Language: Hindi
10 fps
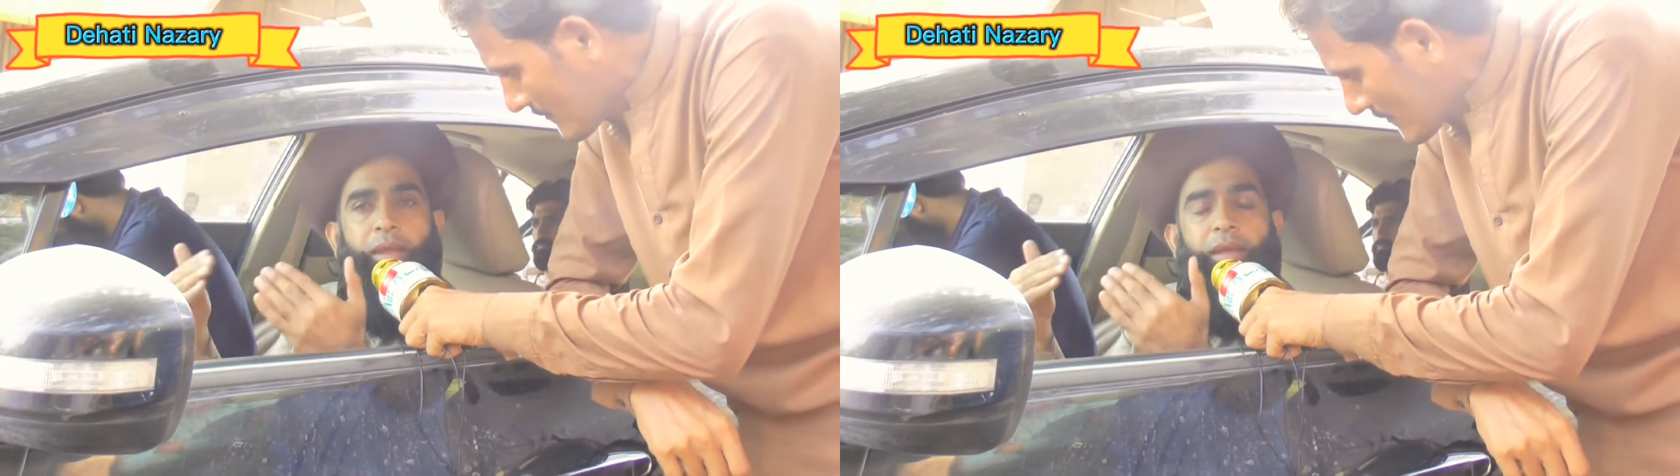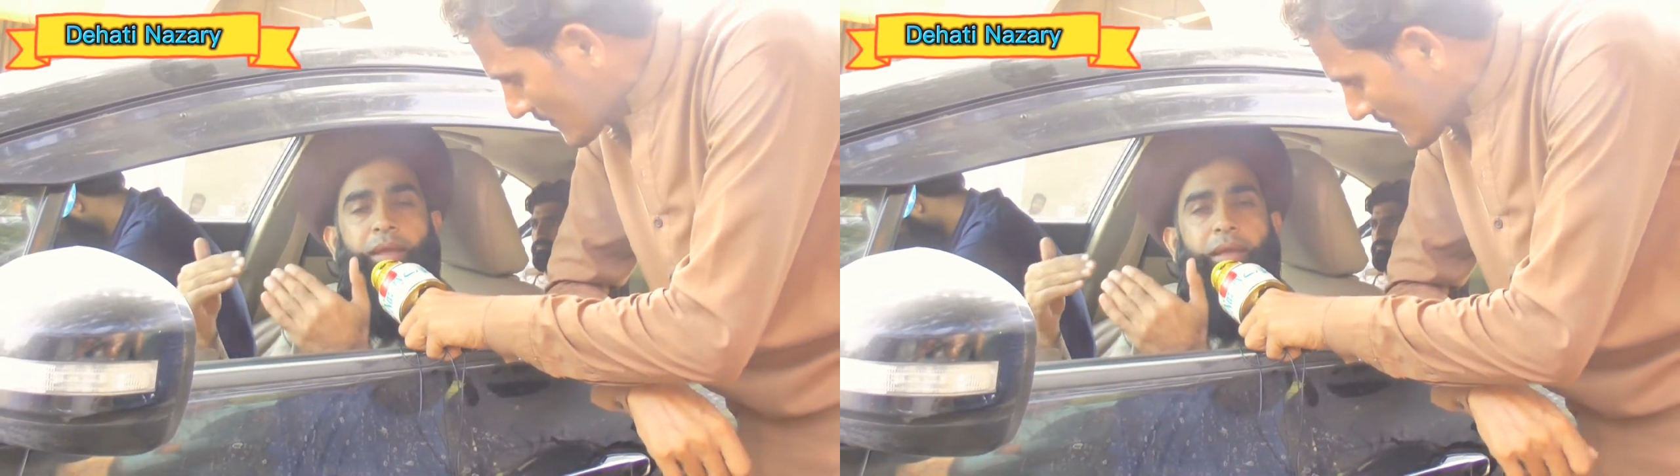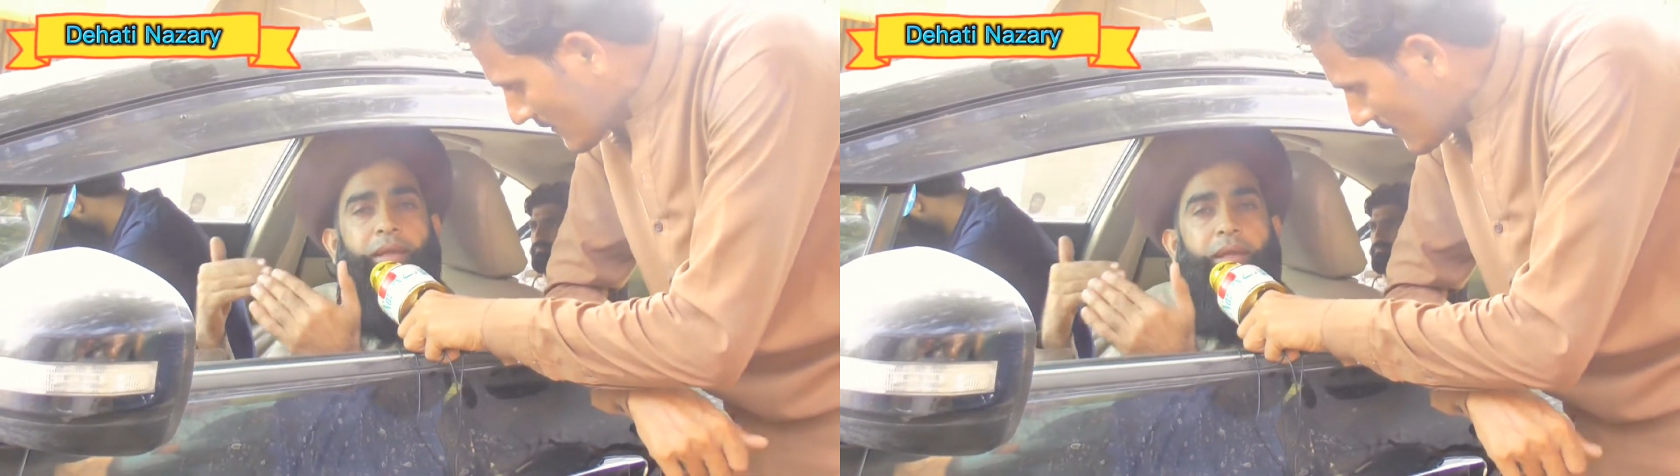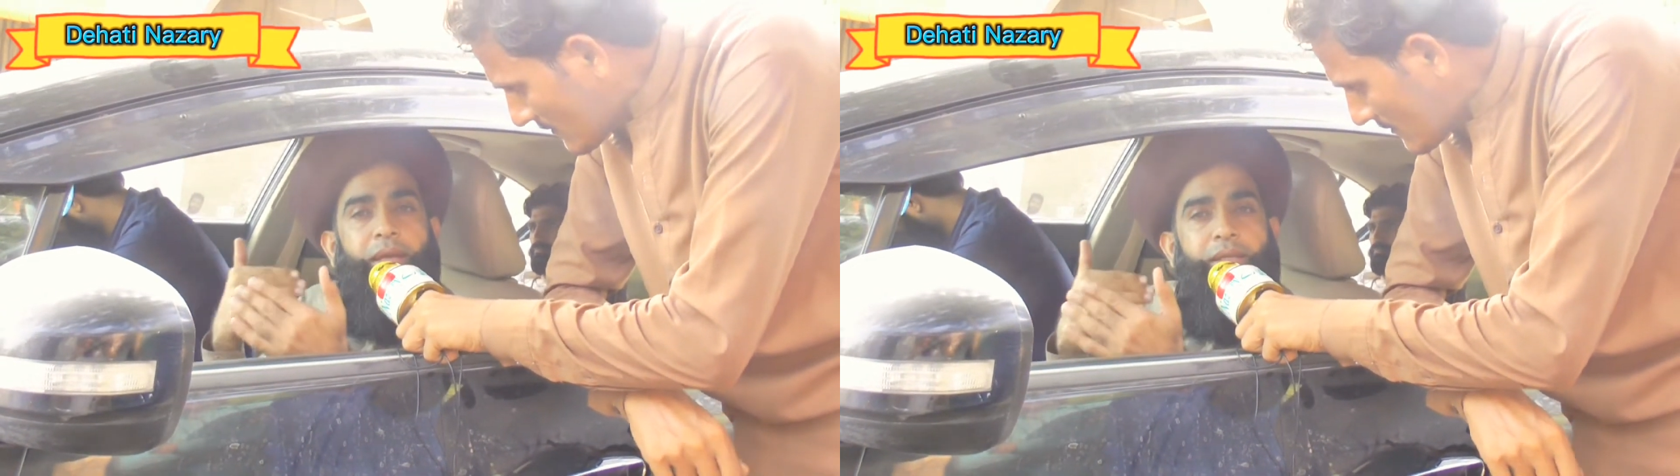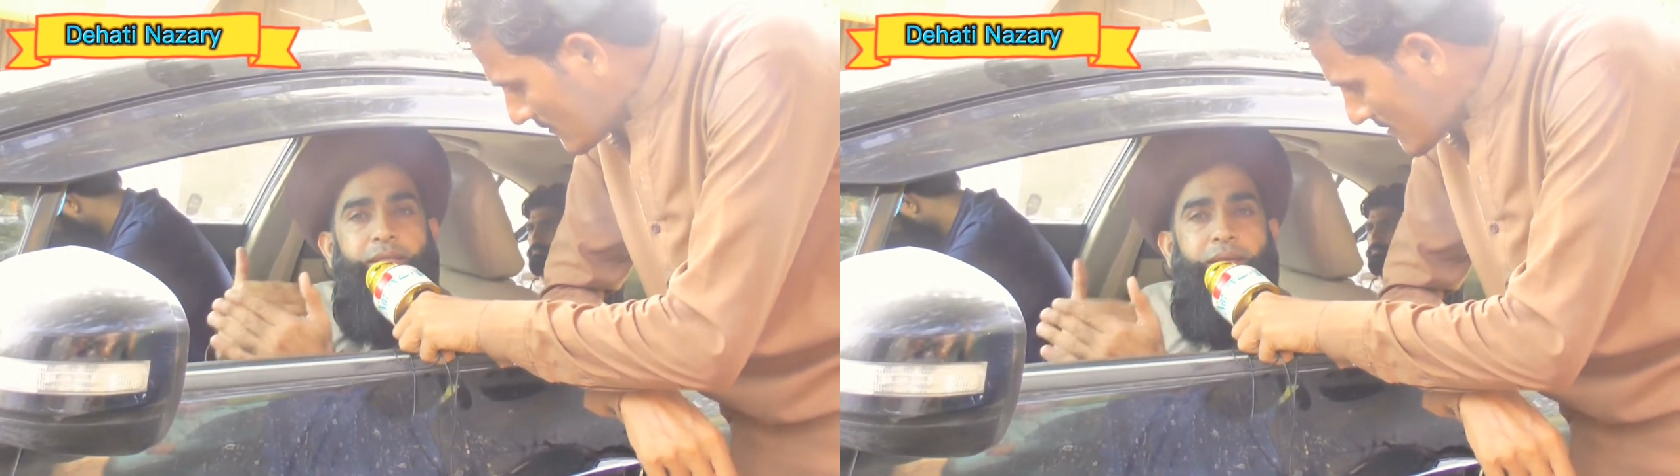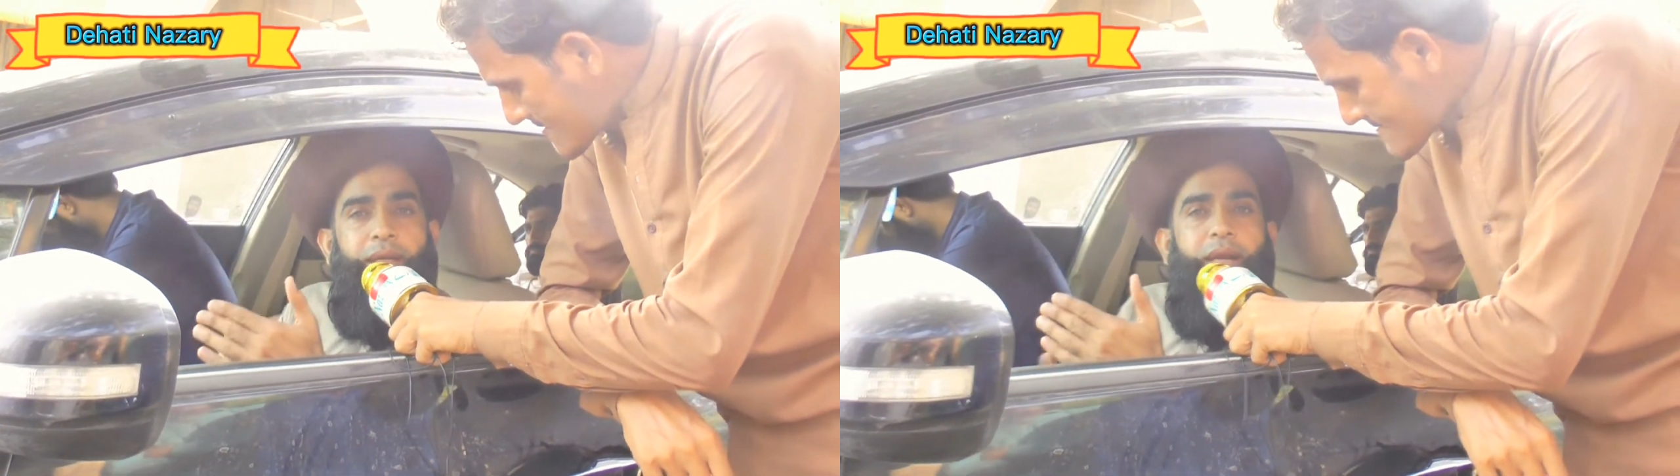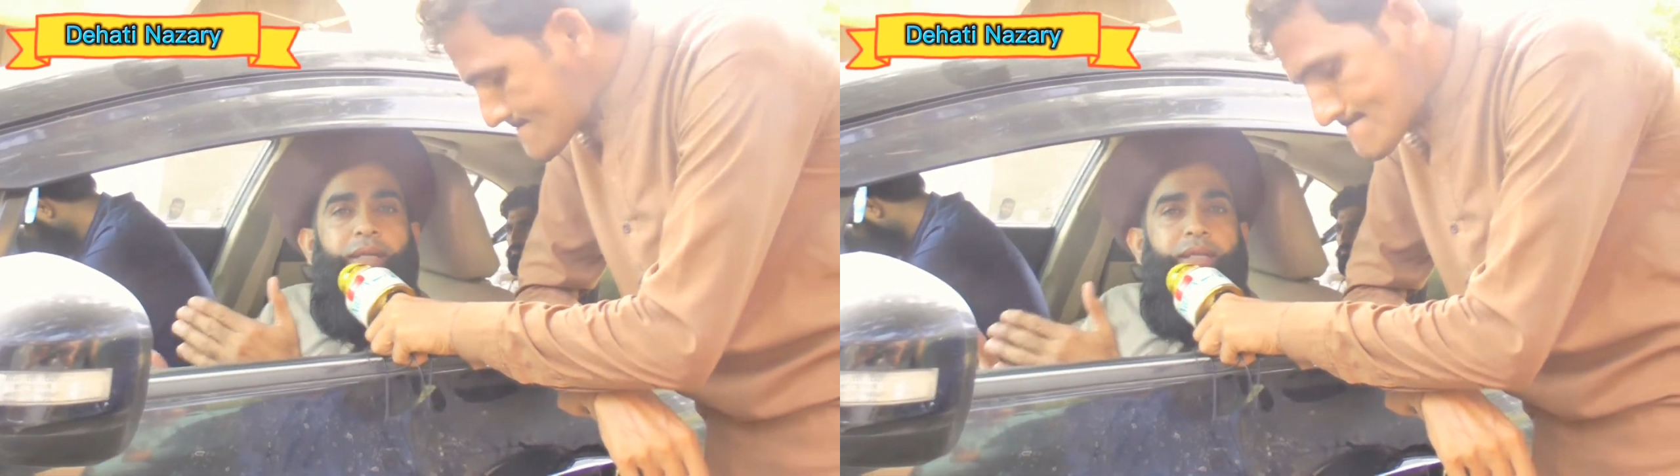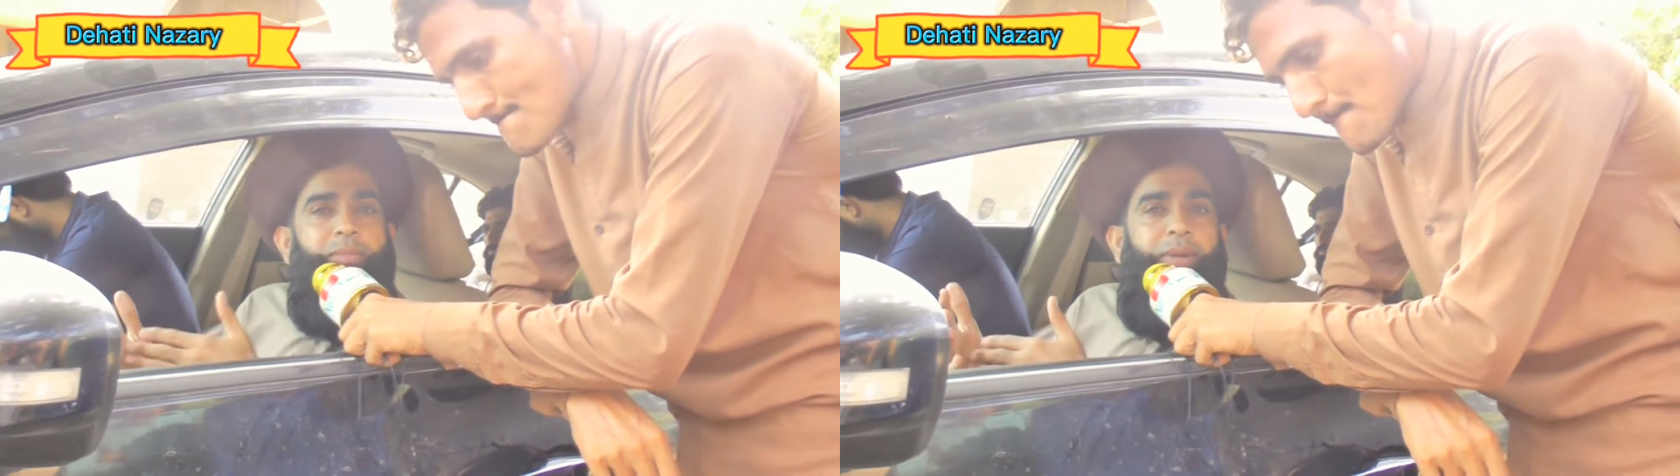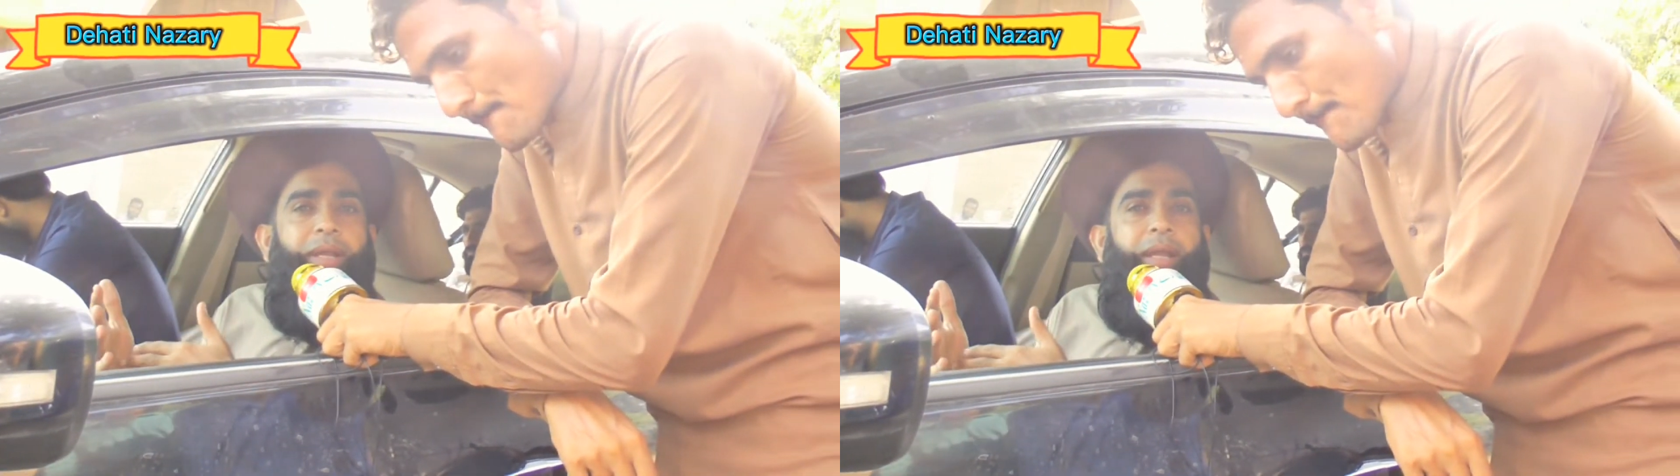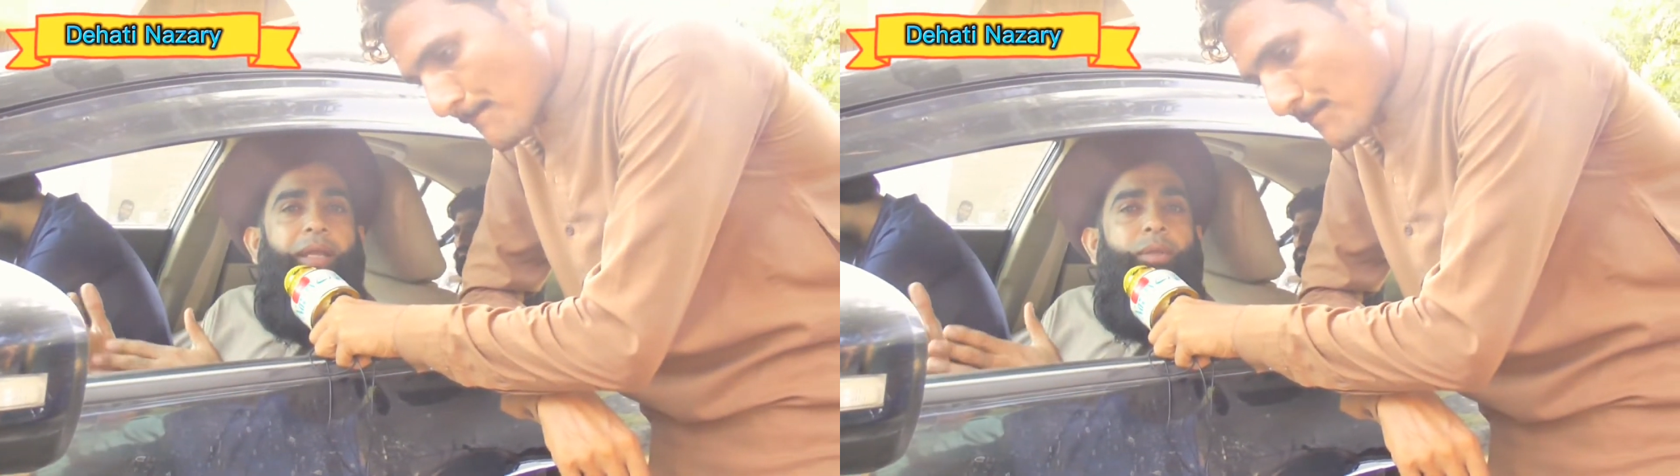कि सीट एडजस्टमेंट
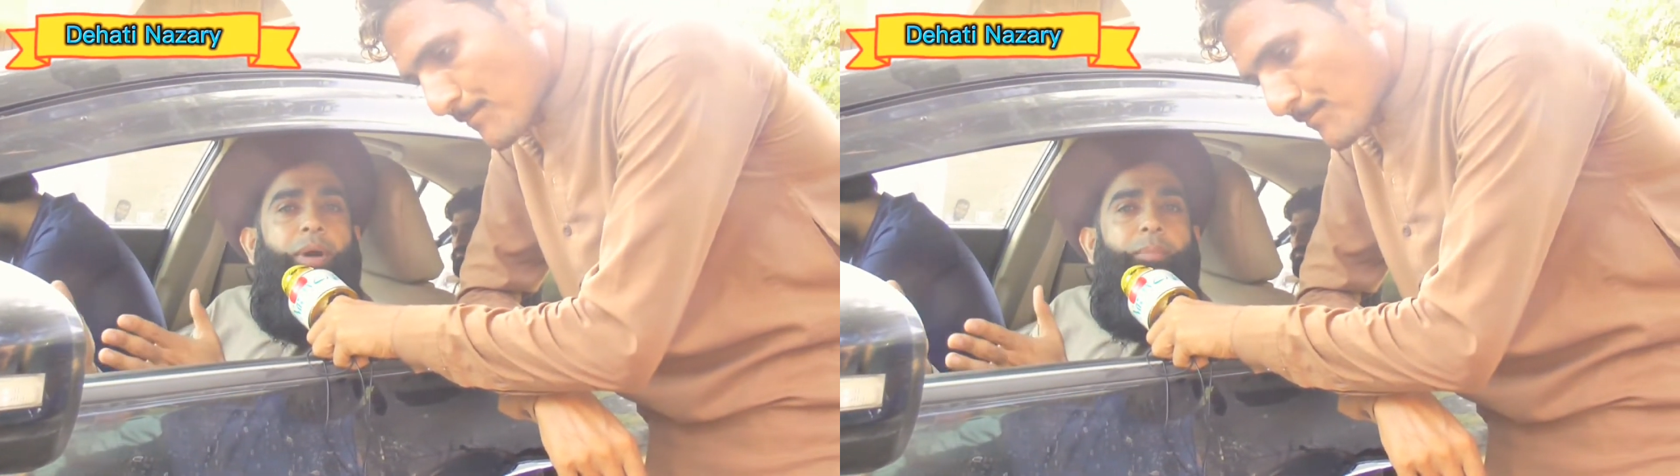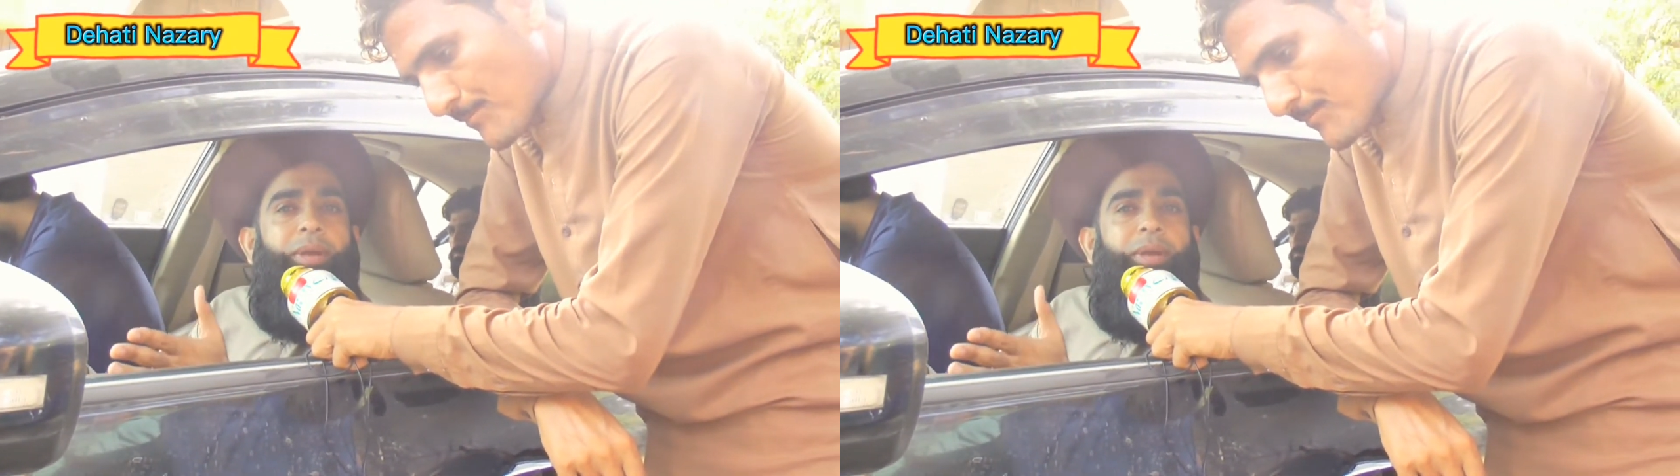के लिए तो आप